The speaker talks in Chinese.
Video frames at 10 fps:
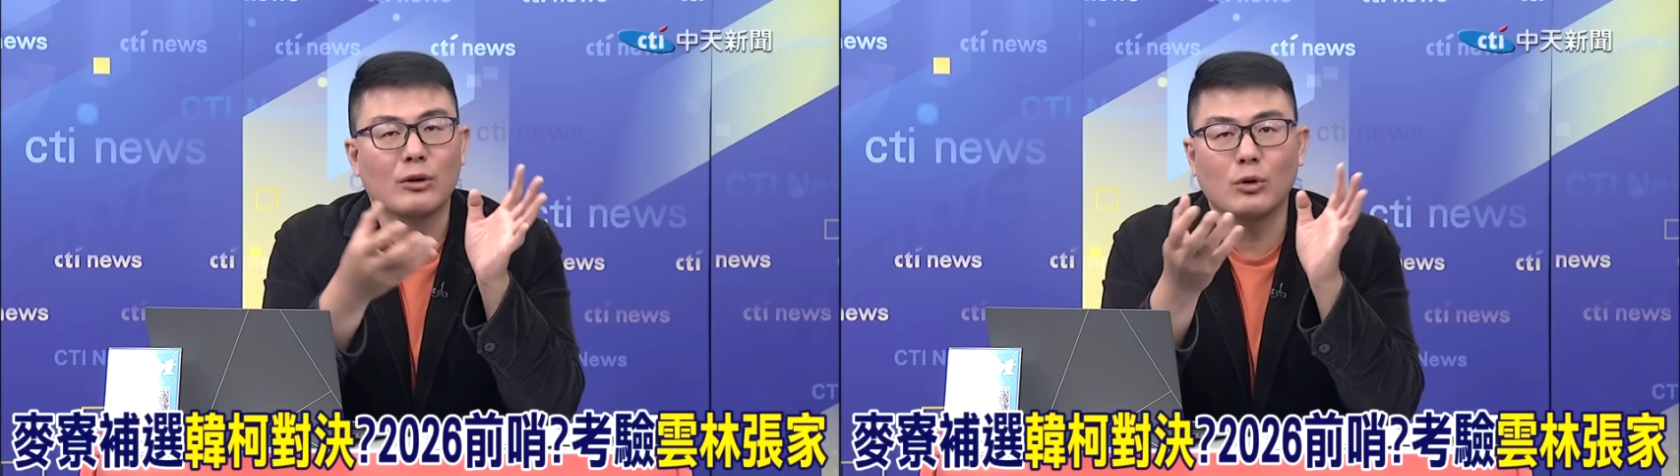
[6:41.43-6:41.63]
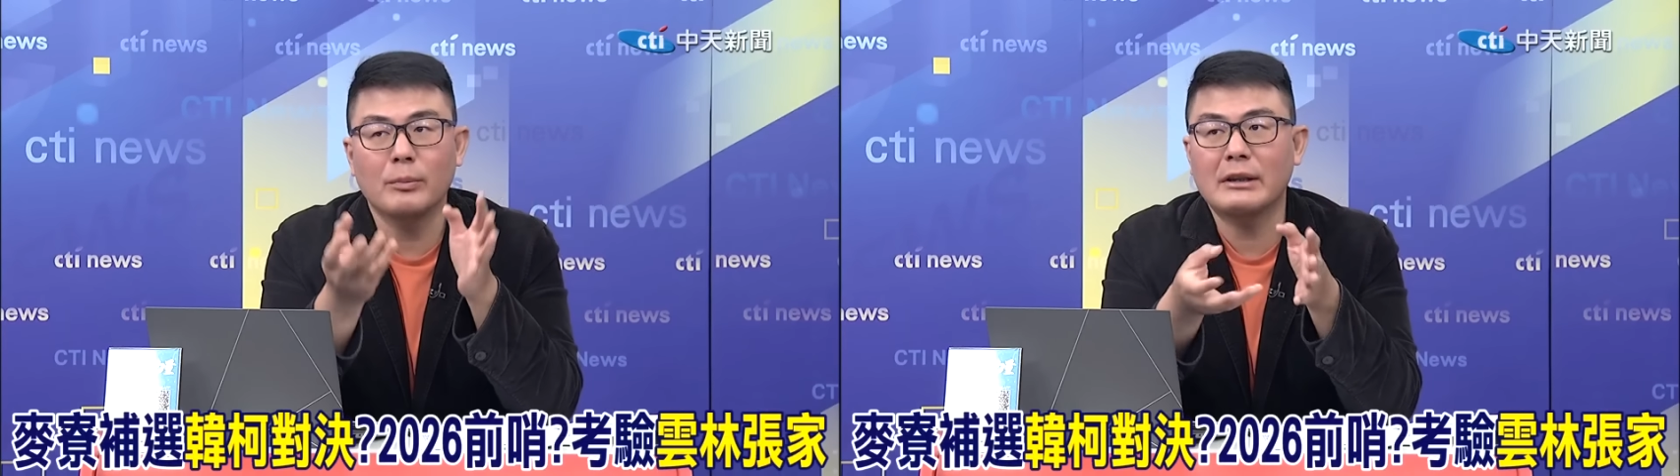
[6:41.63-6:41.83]

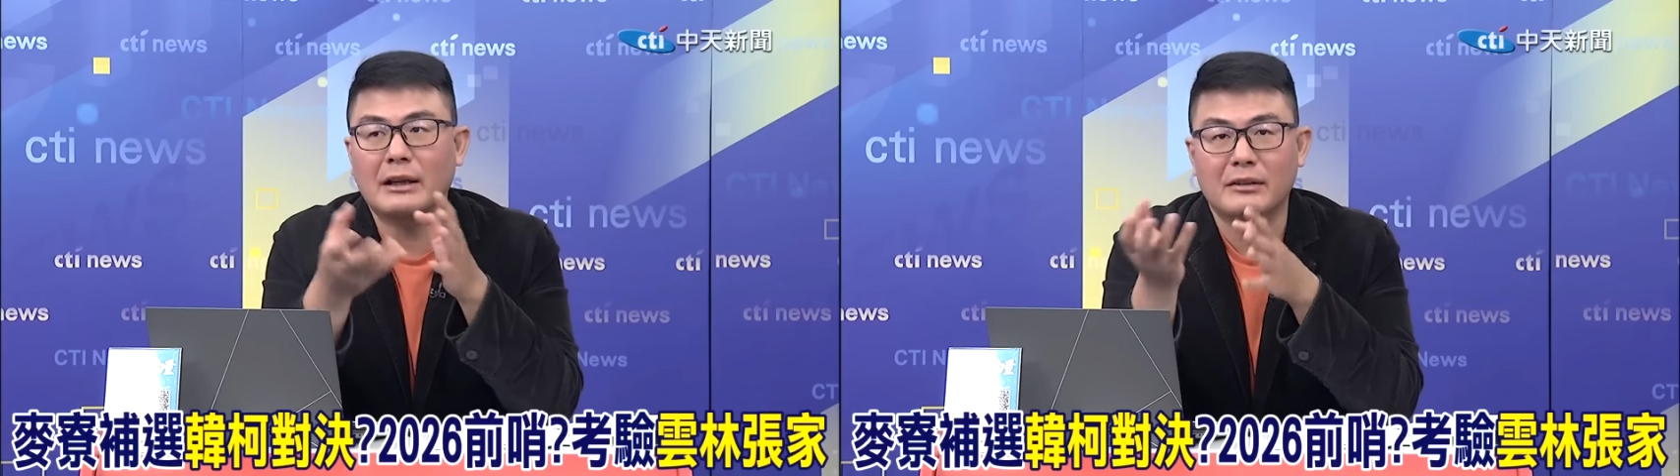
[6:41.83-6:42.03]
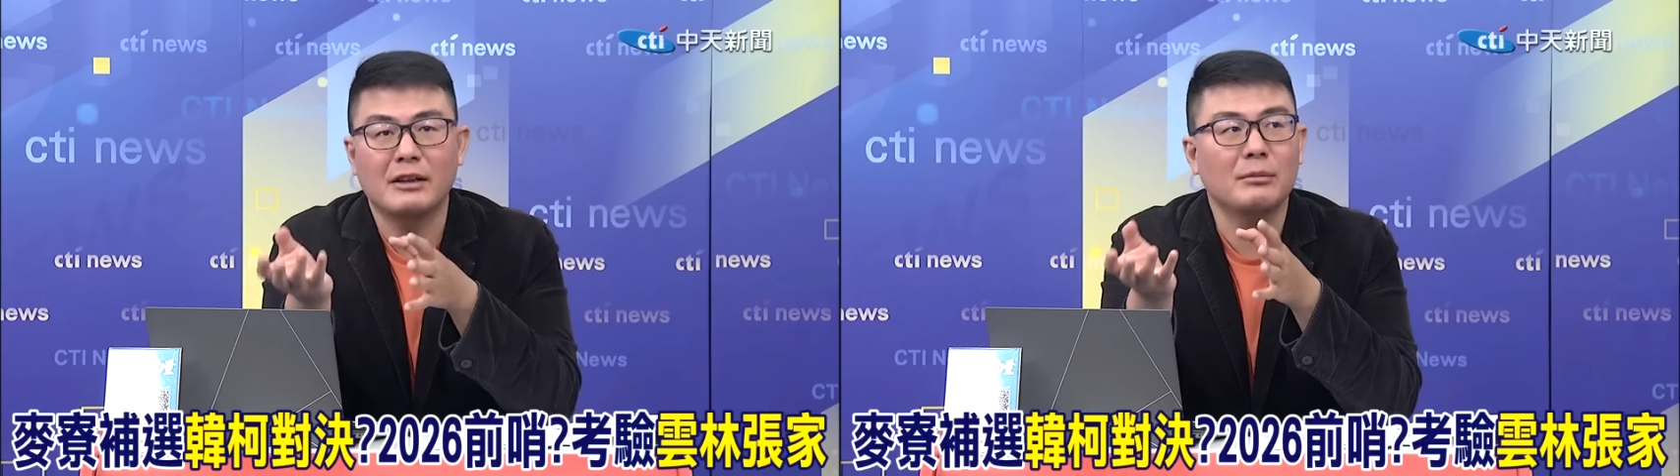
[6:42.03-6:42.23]
国民
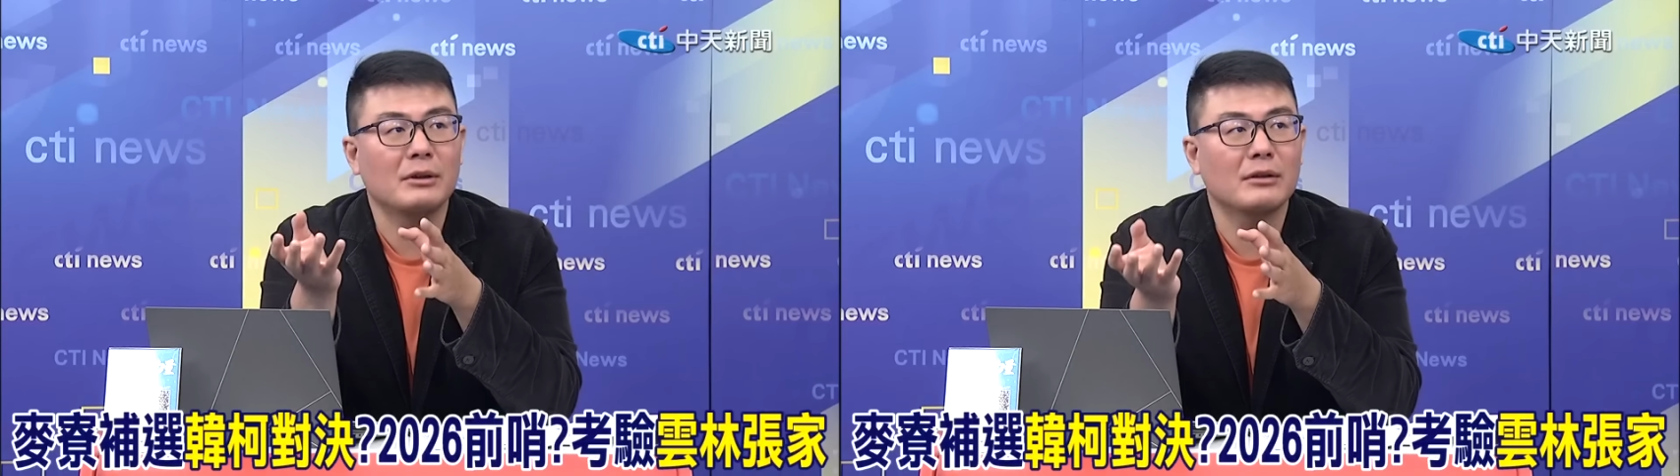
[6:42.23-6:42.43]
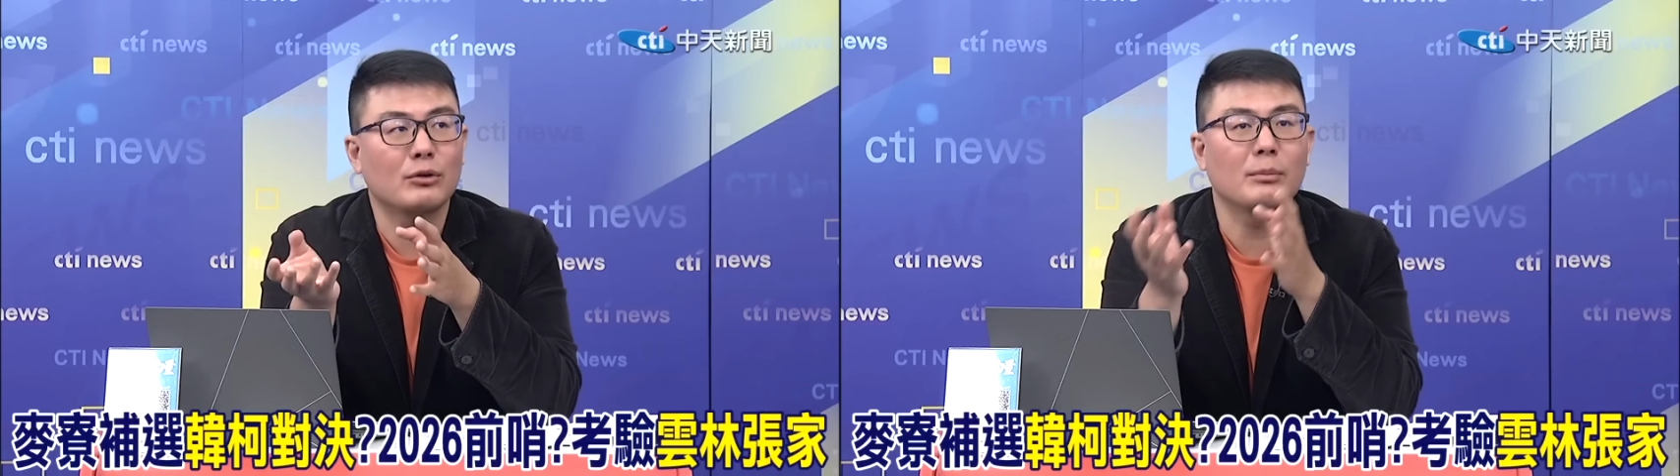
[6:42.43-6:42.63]
党提
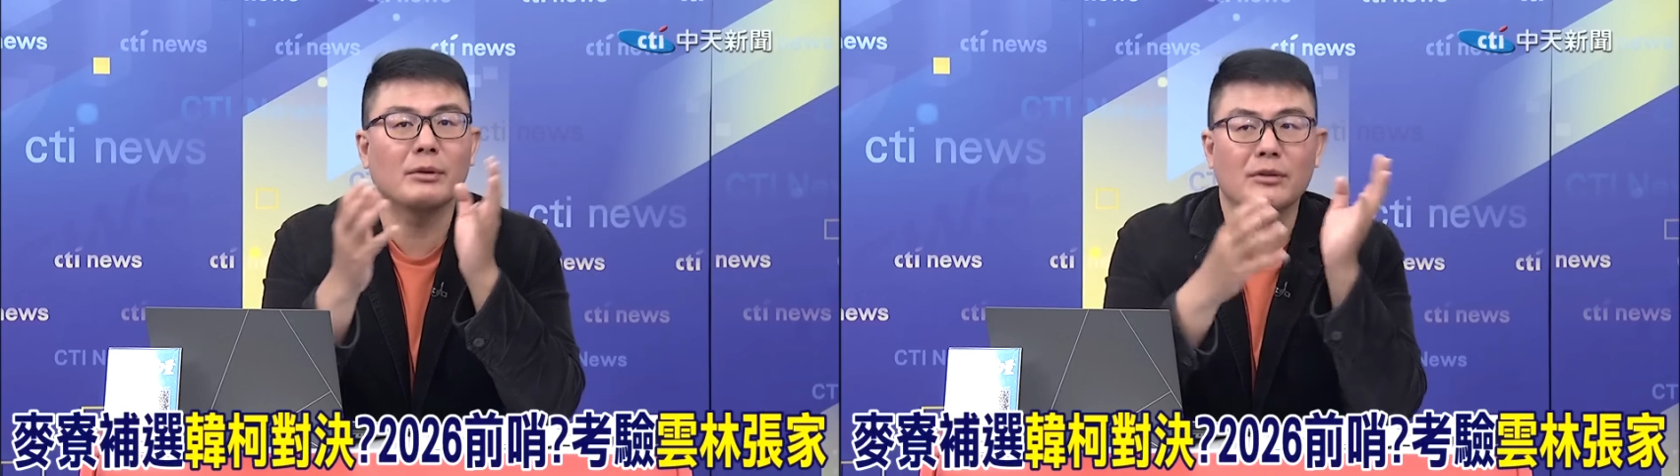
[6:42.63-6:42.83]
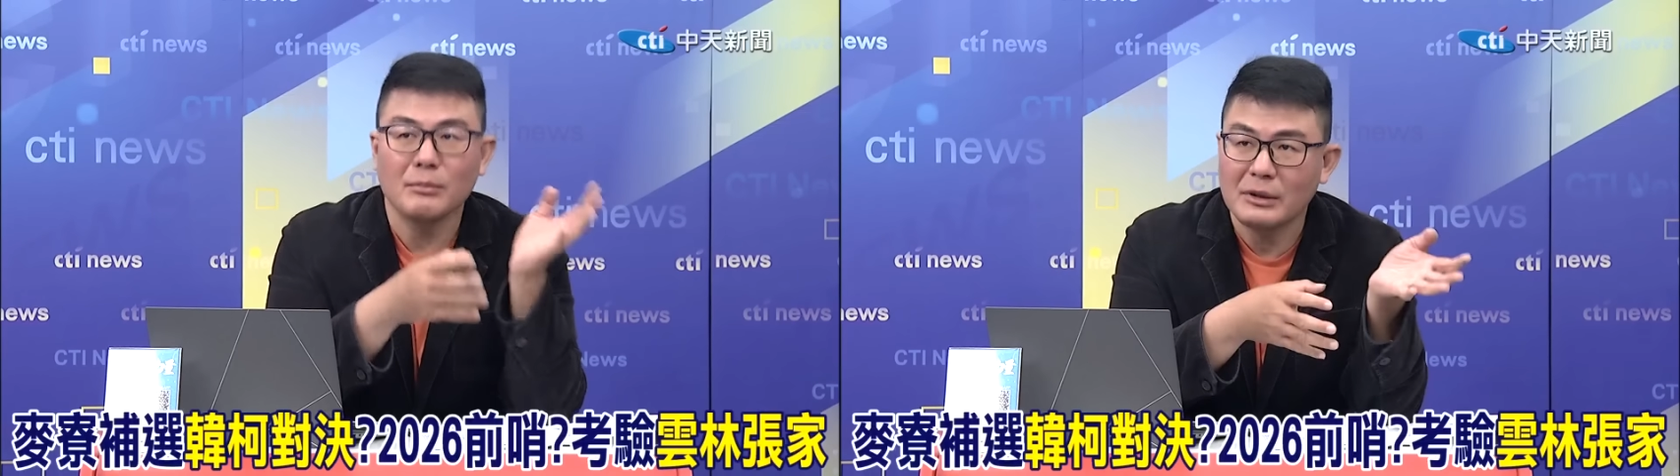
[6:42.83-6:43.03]
名的原
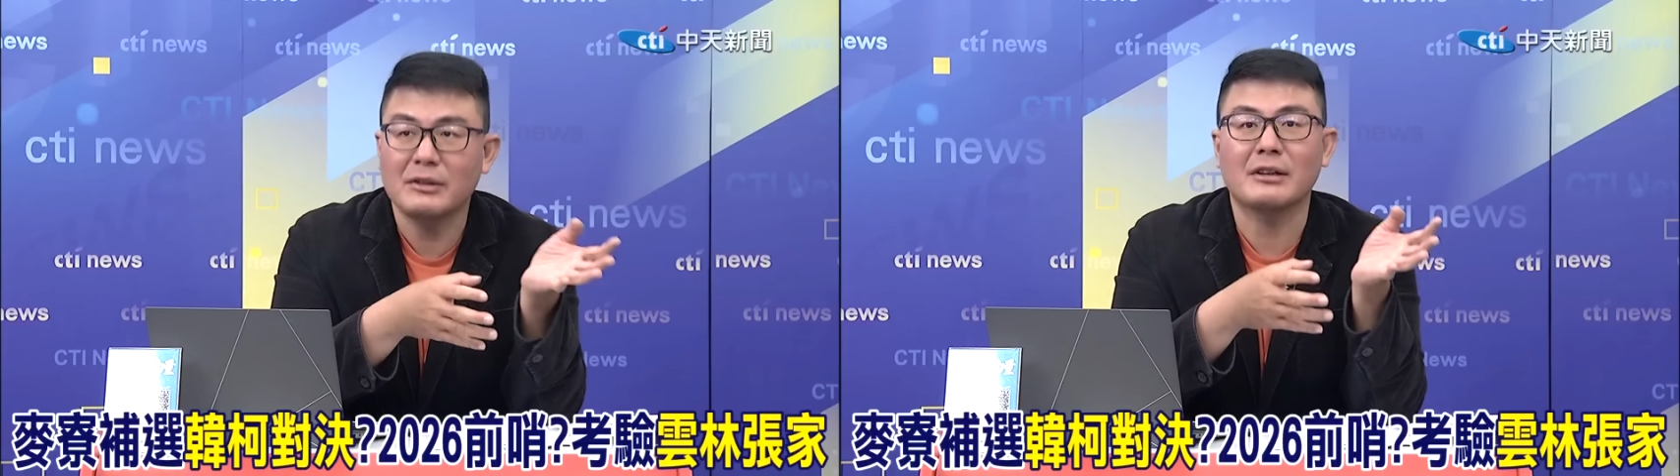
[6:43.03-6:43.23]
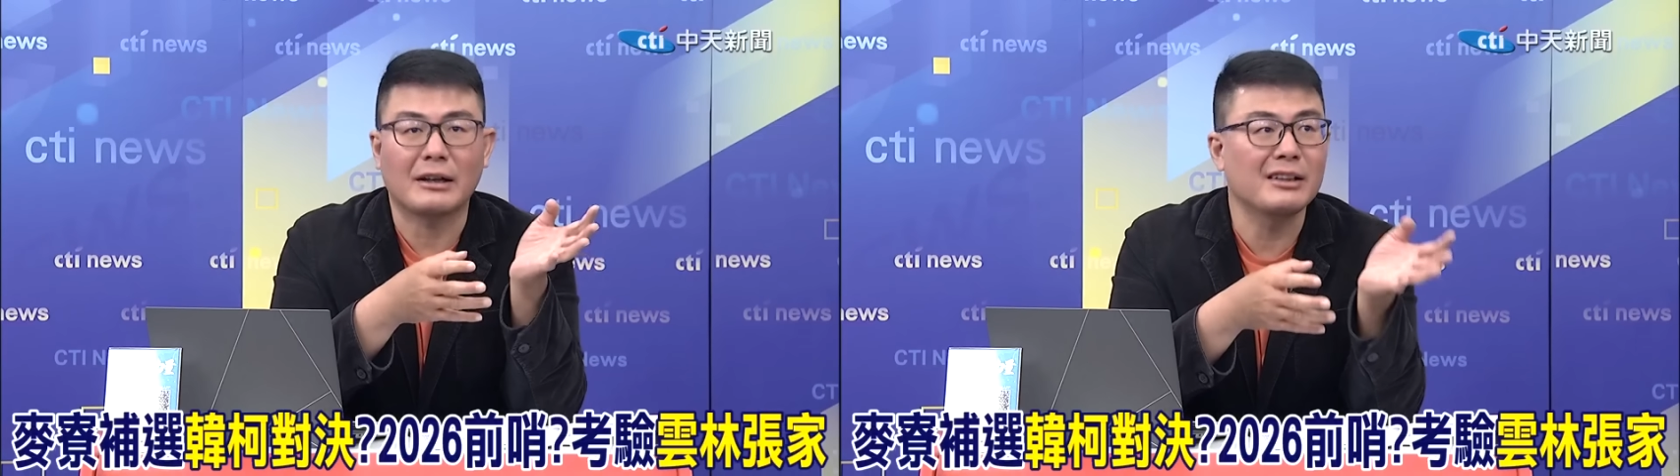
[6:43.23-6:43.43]
本是民
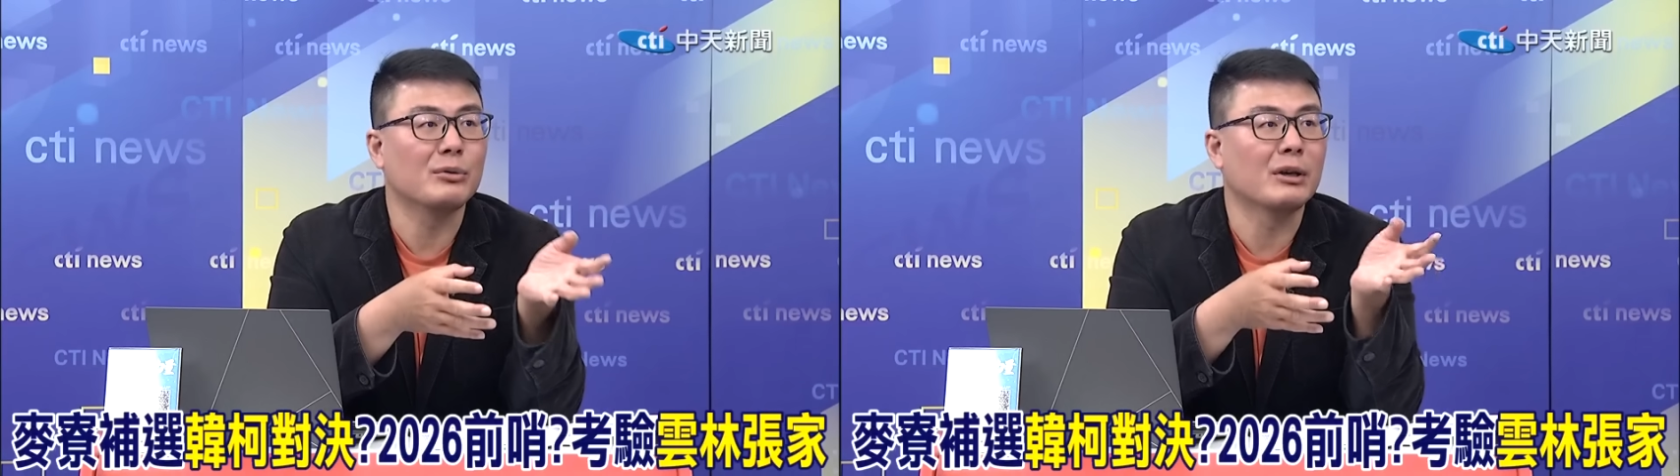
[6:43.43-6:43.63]
进党议员，